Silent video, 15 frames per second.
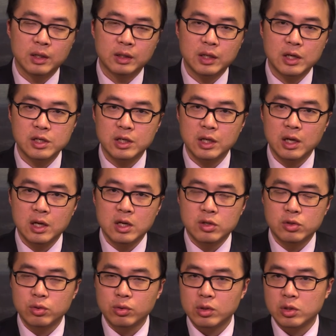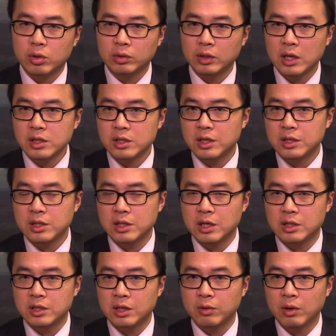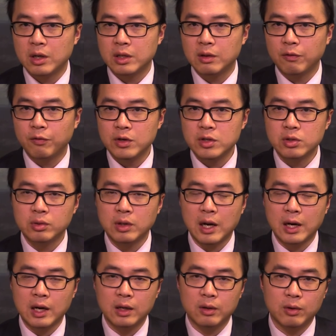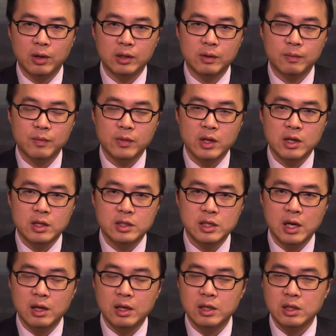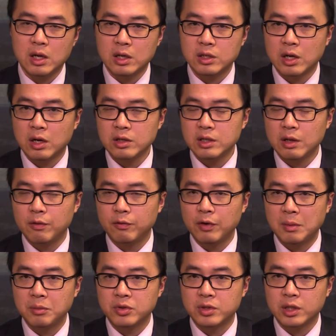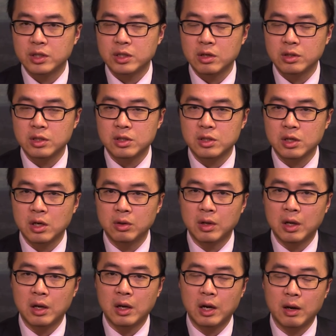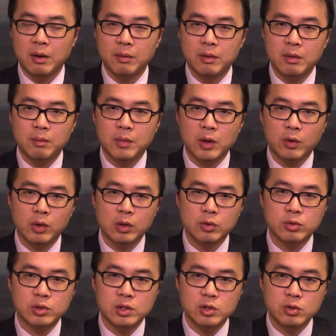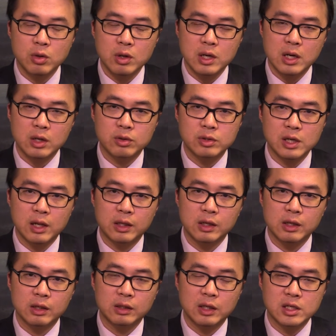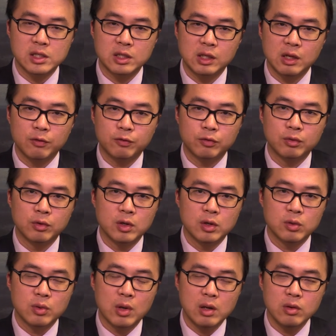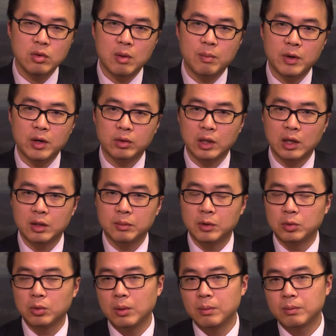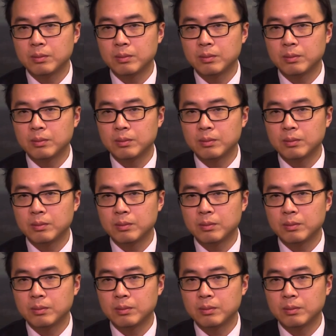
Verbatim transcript: 但是呢，如果从当时的市场情况以分钟来看的话呢，在朝鲜发布这个消息之后呢，啊美国的股市虽然有下跌，但是跌幅远远没有到那么多。